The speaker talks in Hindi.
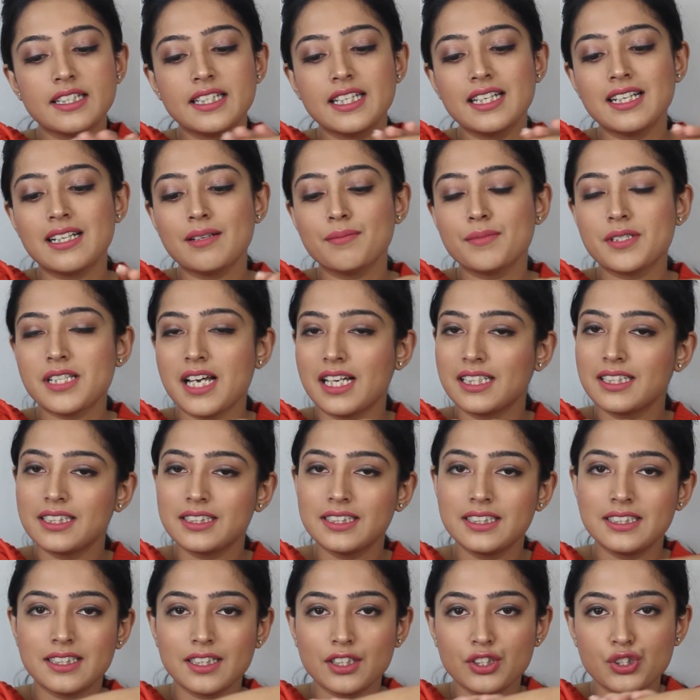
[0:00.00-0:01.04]
ये आप ज़्यादा
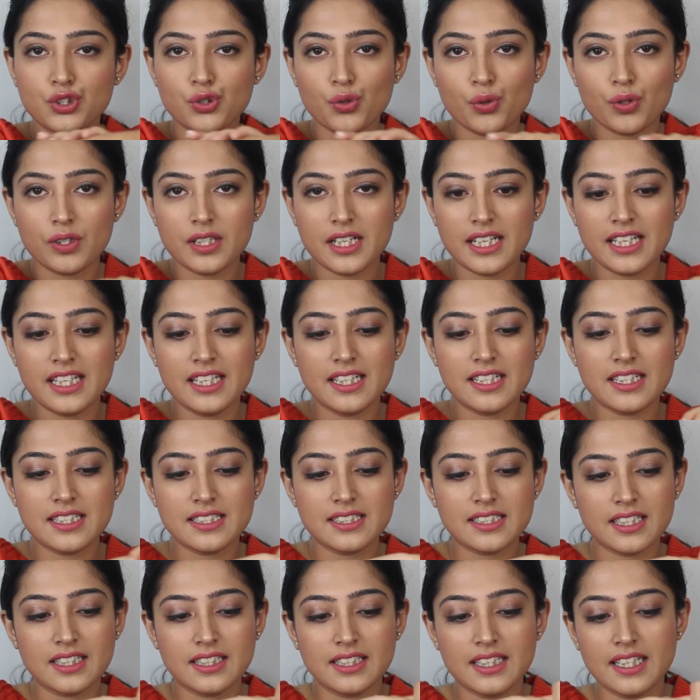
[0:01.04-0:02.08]
दिन तक स्टोर नहीं कर
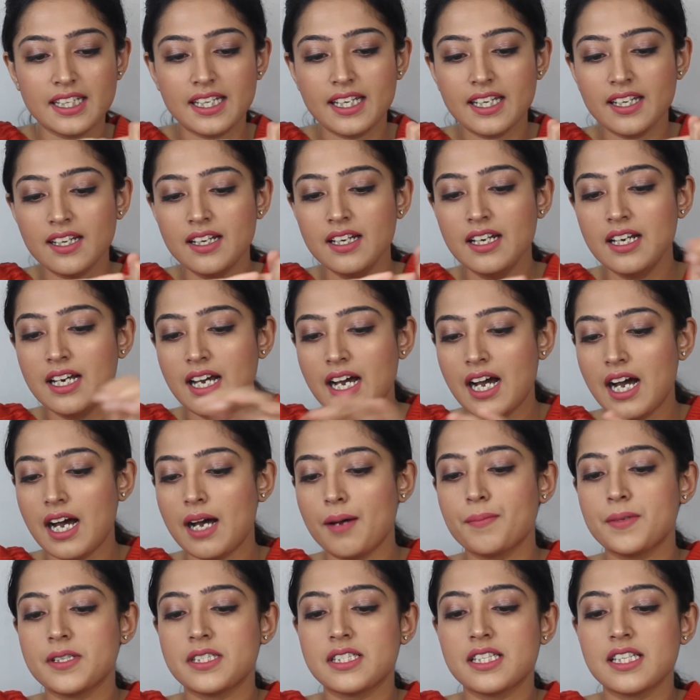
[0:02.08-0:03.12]
सकते हैं
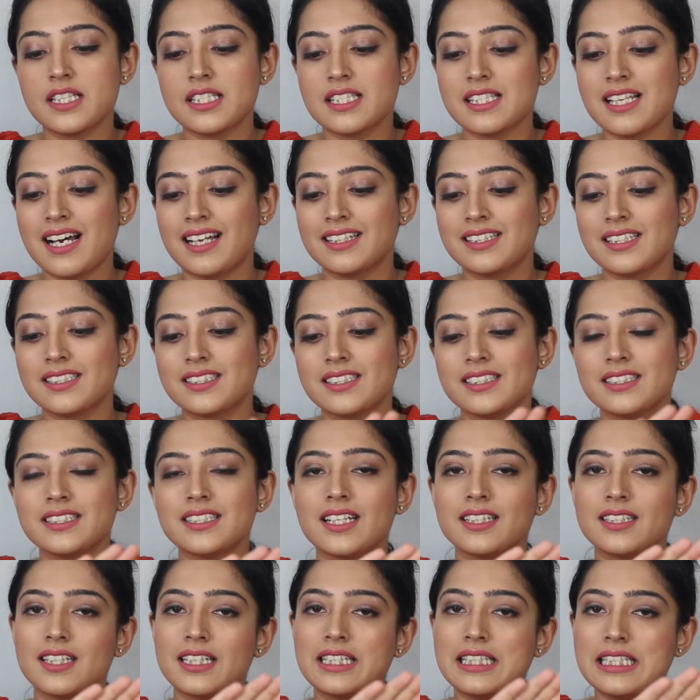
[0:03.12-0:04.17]
आप इसे ज़्यादा से
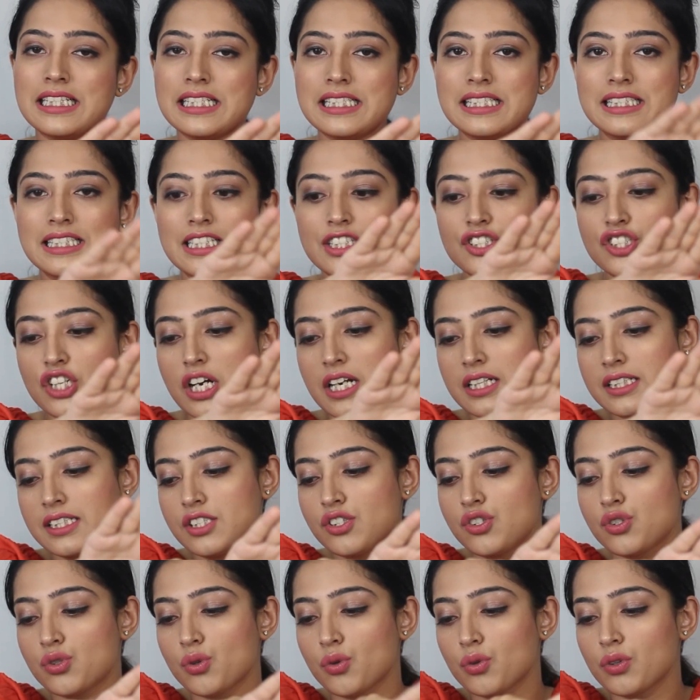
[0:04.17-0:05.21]
ज़्यादा तीन से चार
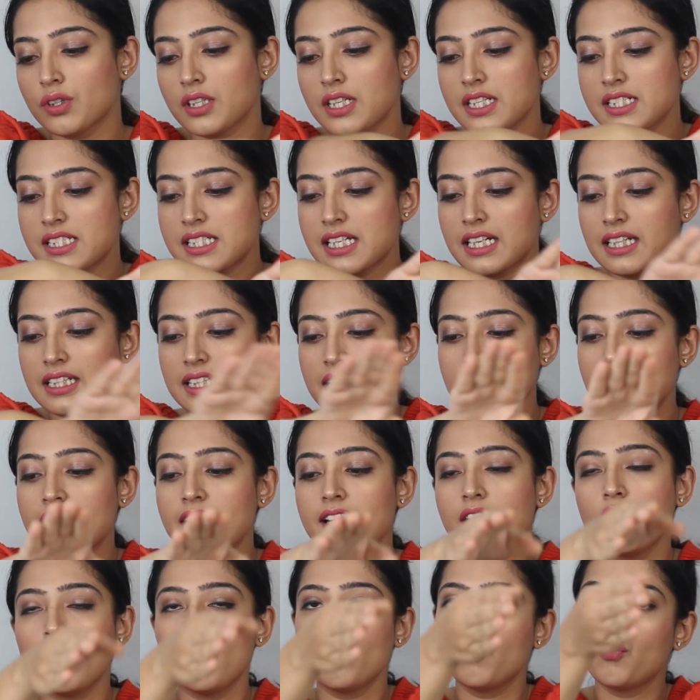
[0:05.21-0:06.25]
दिन स्टोर कर सकते
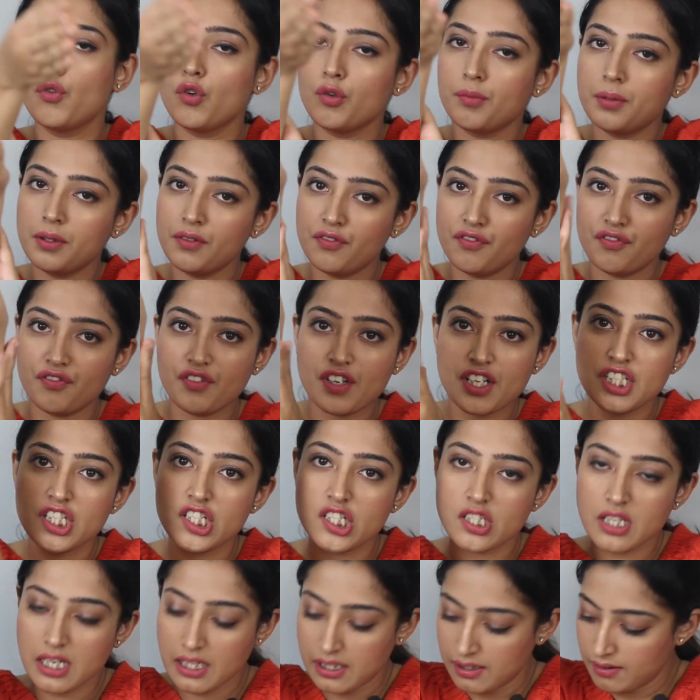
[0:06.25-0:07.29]
हैं वो भी
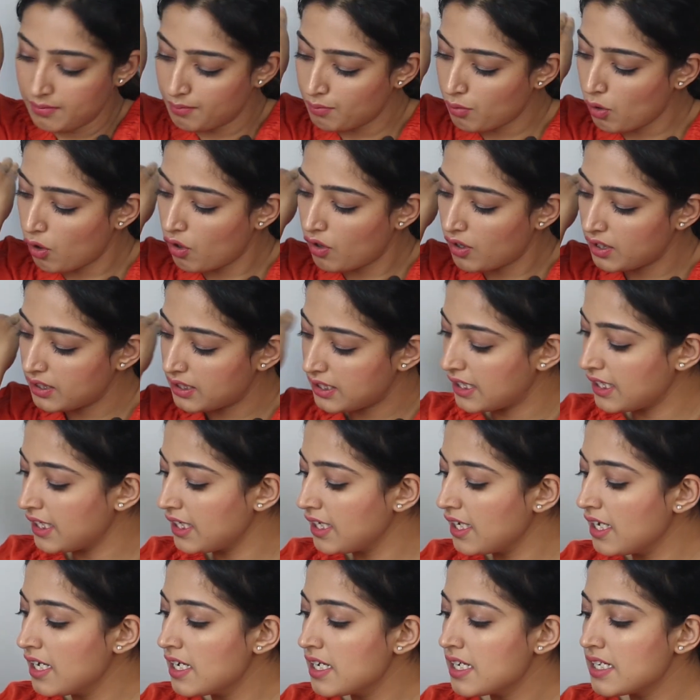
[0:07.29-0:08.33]
फ्रिज बहुत
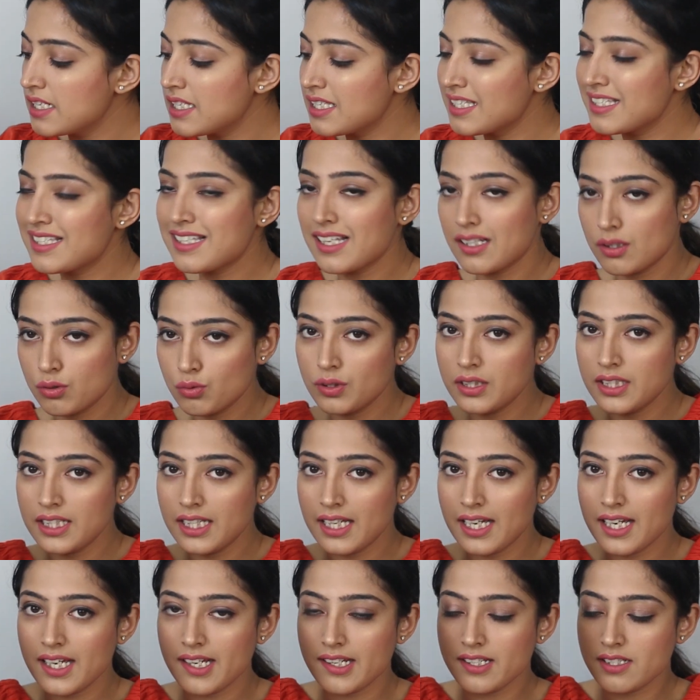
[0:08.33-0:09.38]
ही ज़रूरी
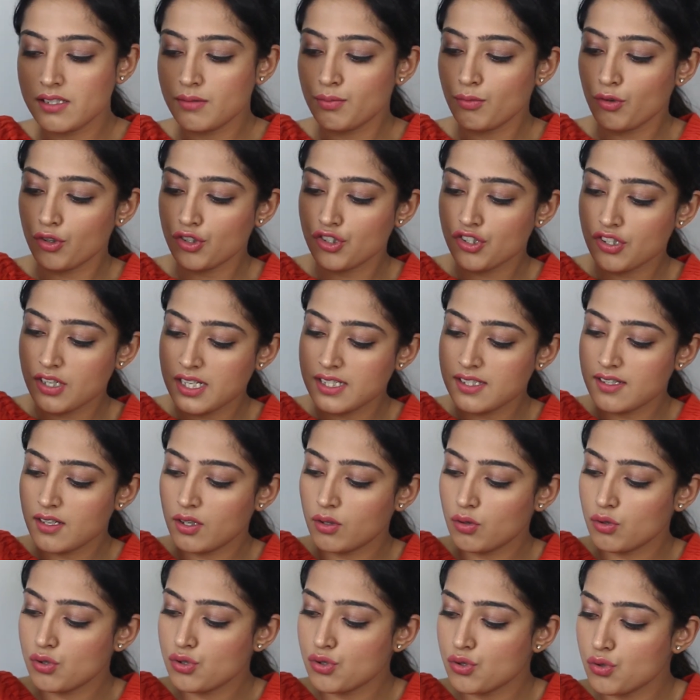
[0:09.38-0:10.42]
है इस मॉइस्चराइज़र
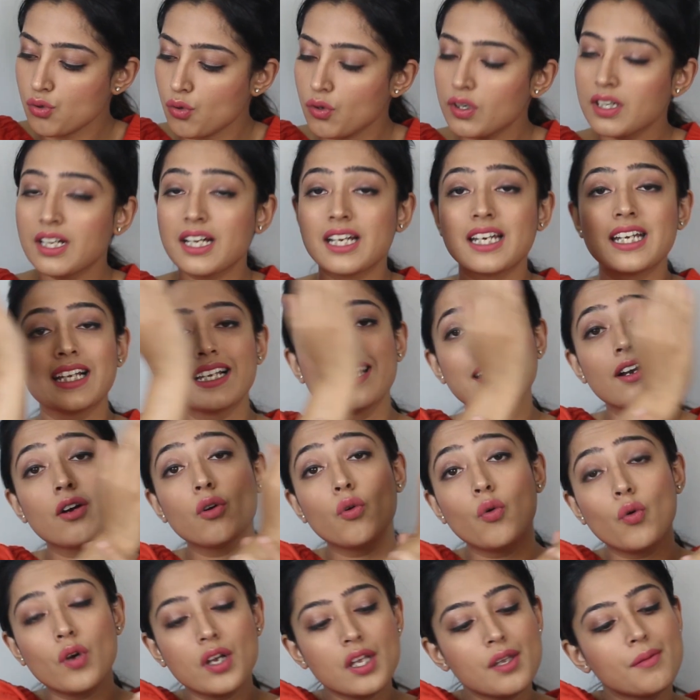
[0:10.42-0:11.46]
को स्टोर करने के लिए
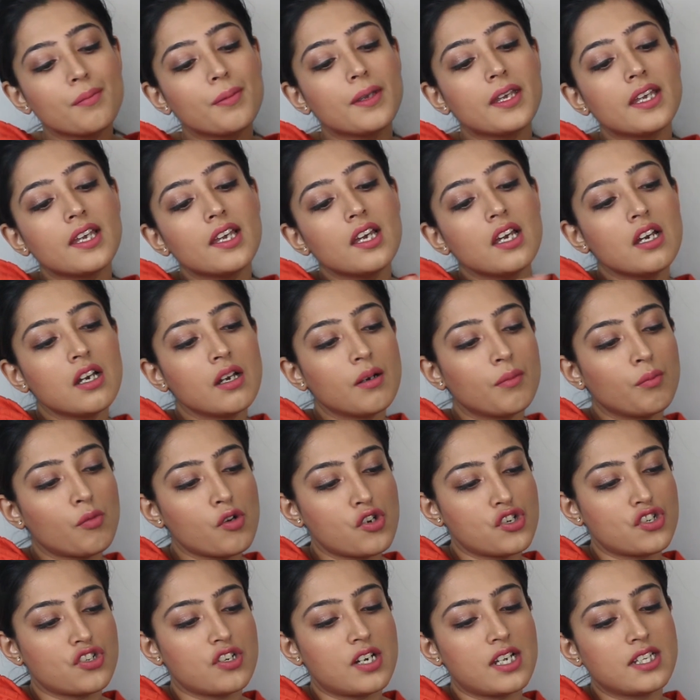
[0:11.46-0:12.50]
कोई भी
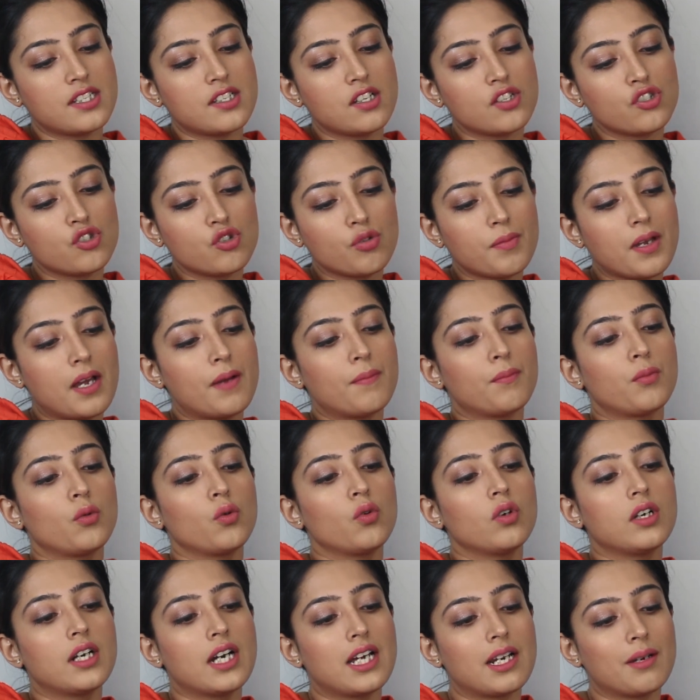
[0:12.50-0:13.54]
मॉइस्चराइज़र जो मैं
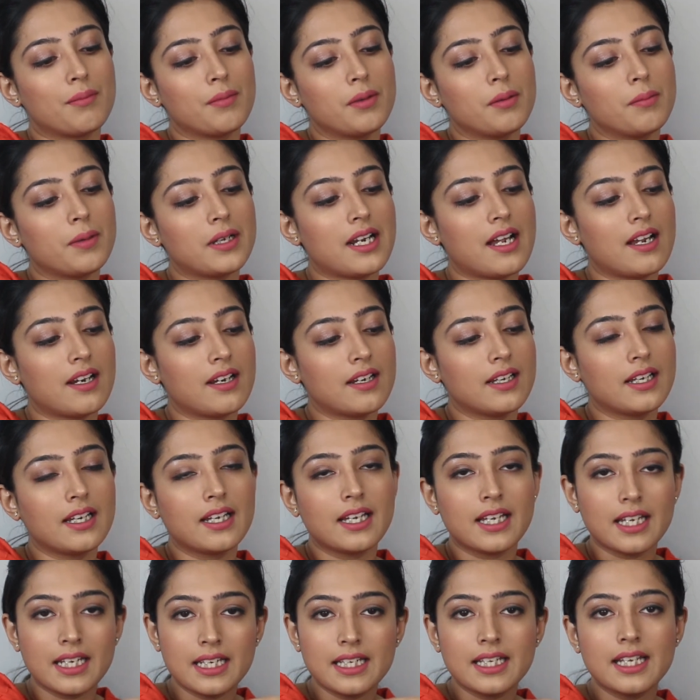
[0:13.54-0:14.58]
आपको घर में बनाने
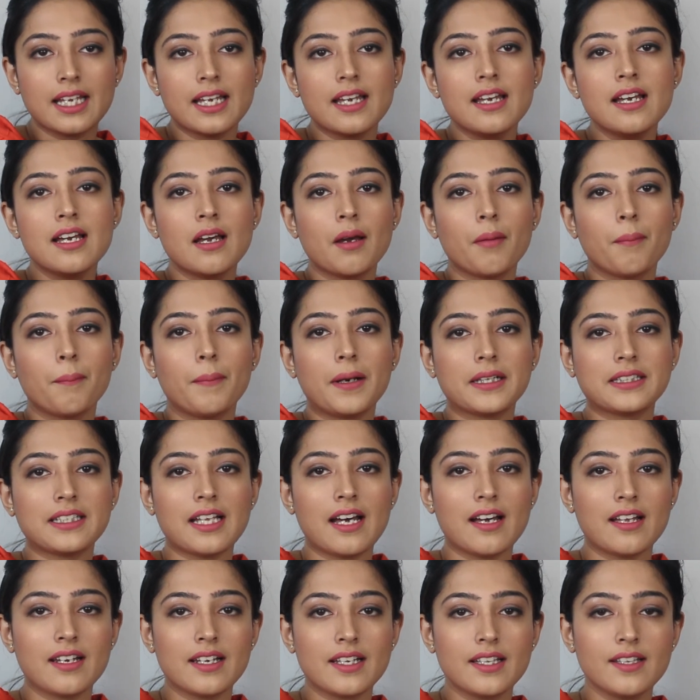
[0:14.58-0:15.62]
के लिए
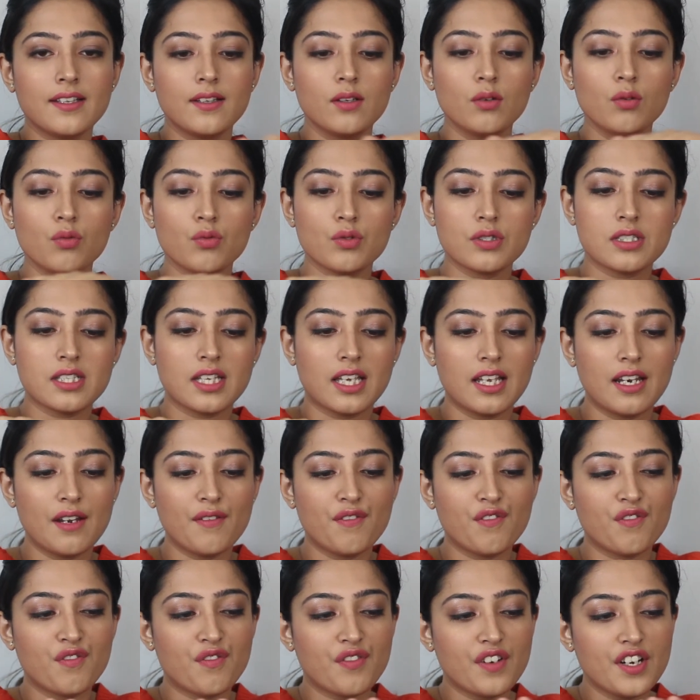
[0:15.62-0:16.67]
बता रही हूँ उसके लिए
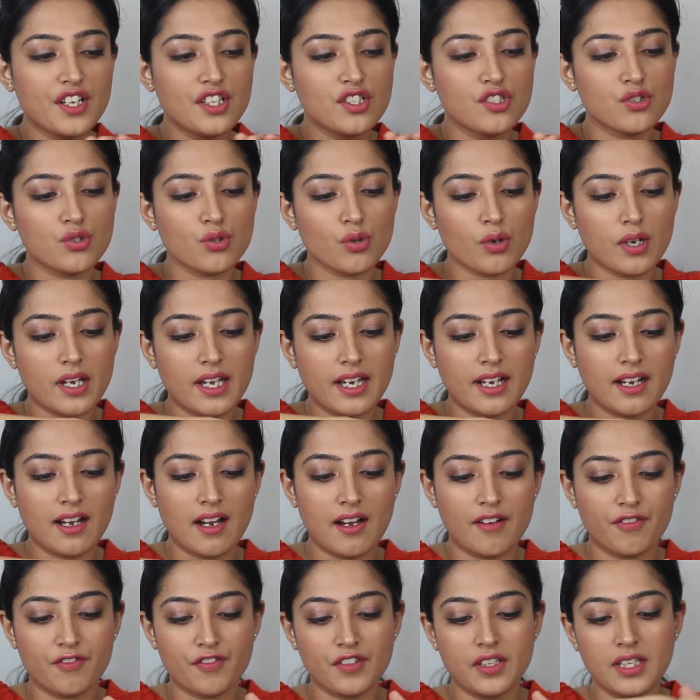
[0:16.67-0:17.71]
फ्रिज जो है
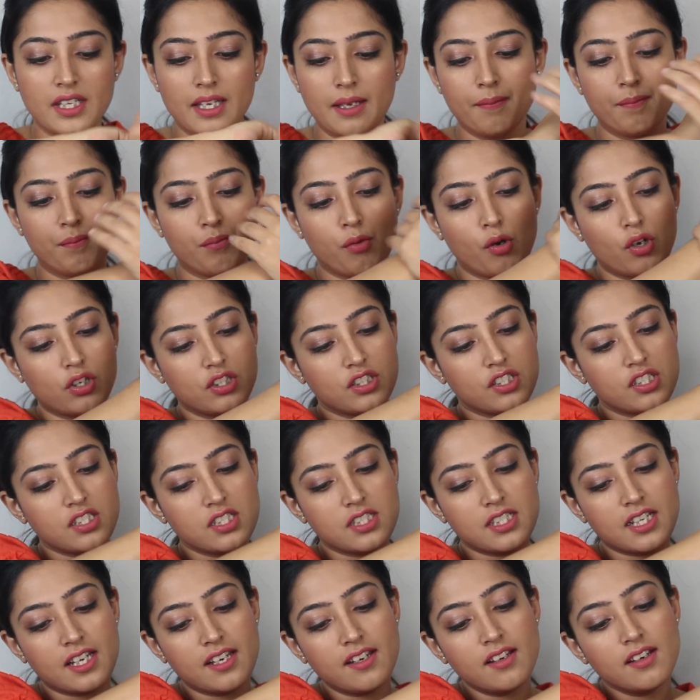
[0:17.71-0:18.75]
काफ़ी
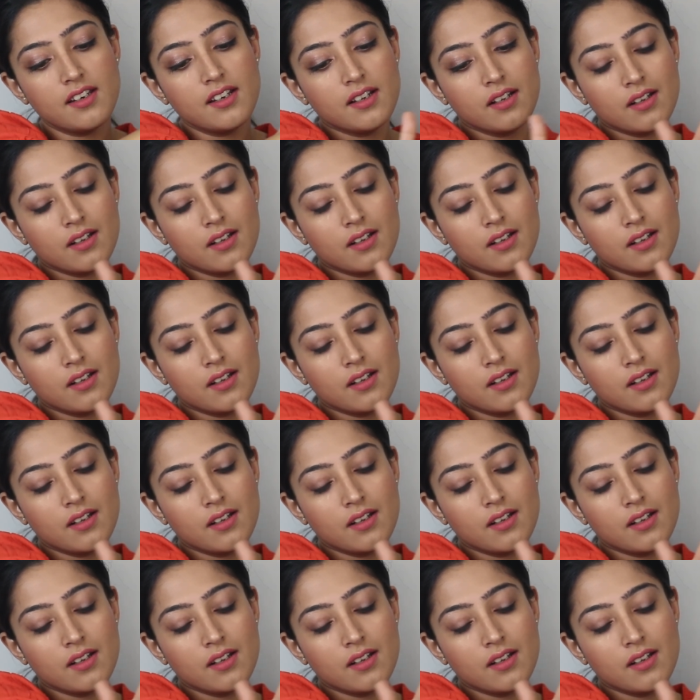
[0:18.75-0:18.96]
इम्पॉर्टेंट है